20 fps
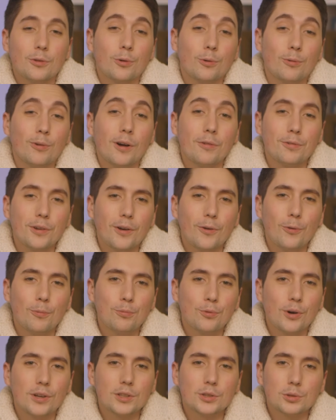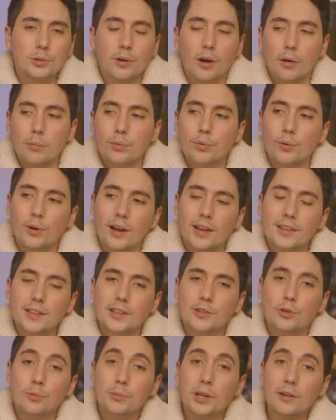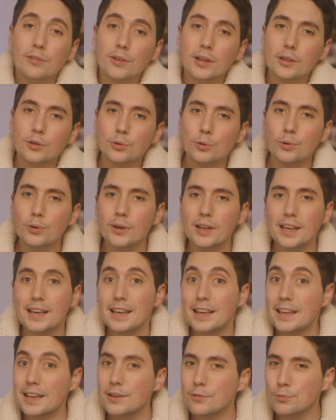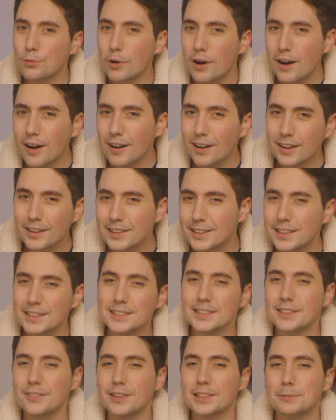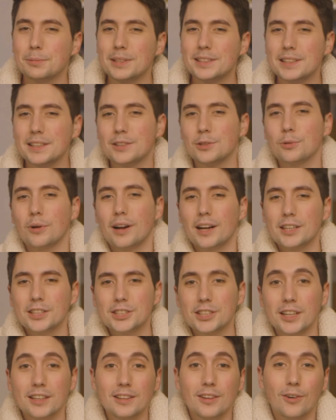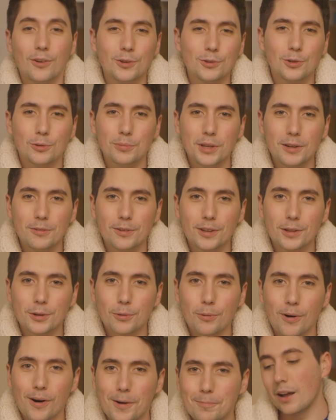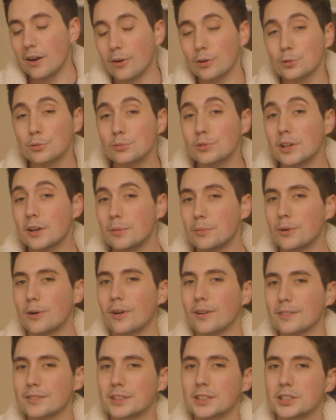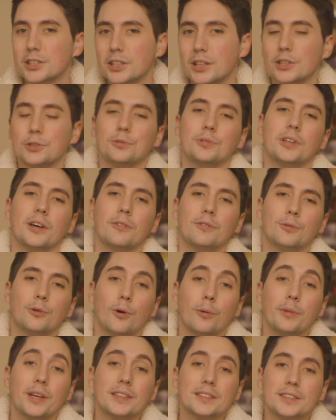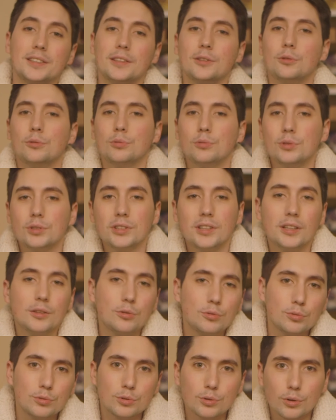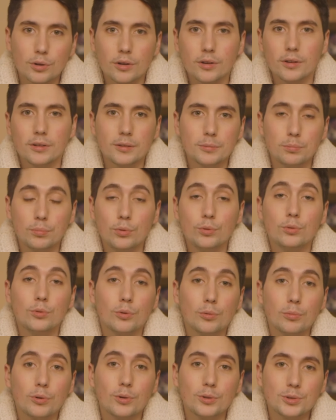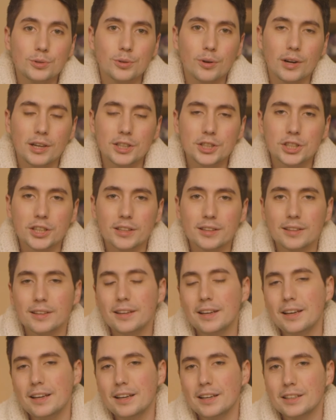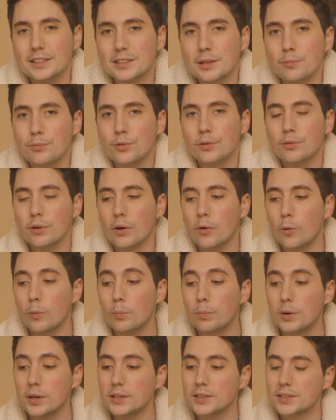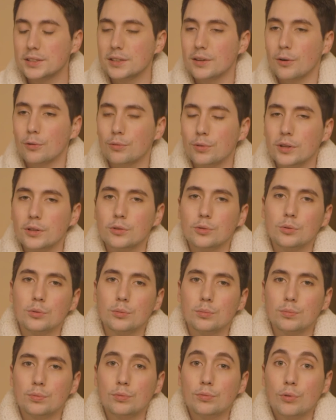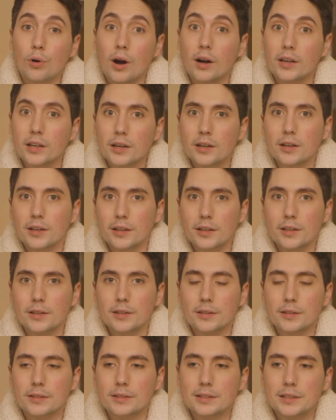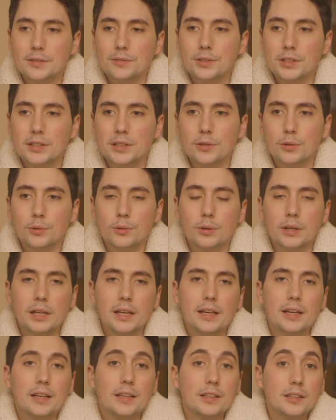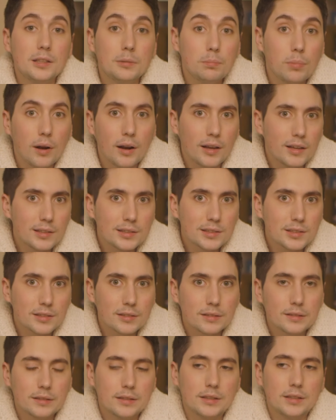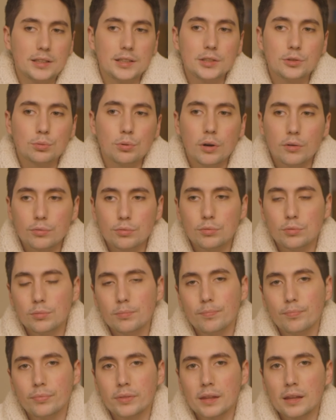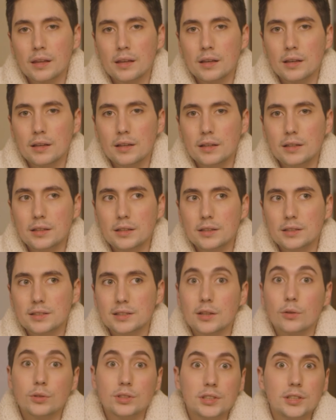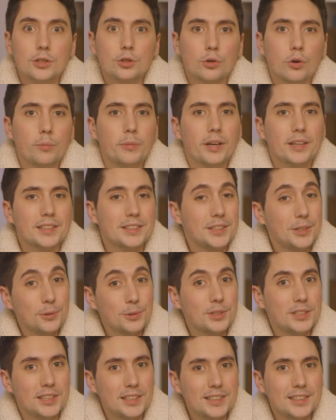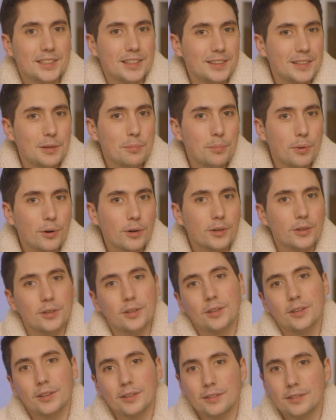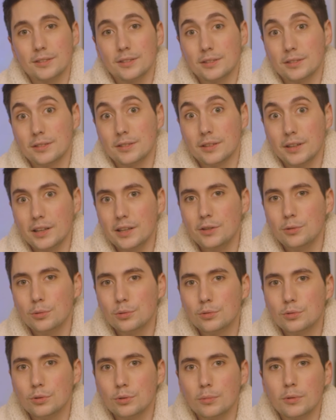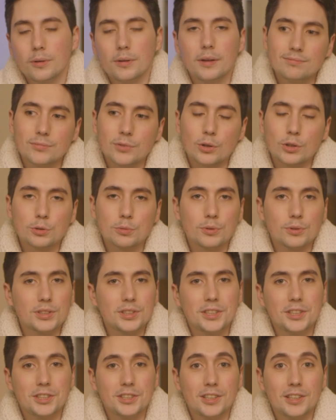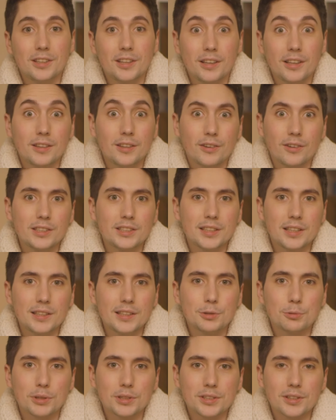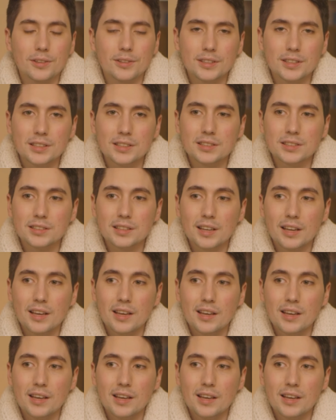Donc on va faire le point sur un peu l'année 2022 et voir qu'est-ce qui va se passer sur la chaîne en 2023. Alors tout d'abord déjà je voudrais vous remercier tous d'être toujours euh, plus nombreux sur la chaîne. Ça me fait vraiment plaisir en fait de pouvoir créer euh, des vidéos qui plaisent et qui soient vues. Et ça aussi, je remercie aussi cette époque euh, et YouTube. Franchement, si j'étais né dans les années 70,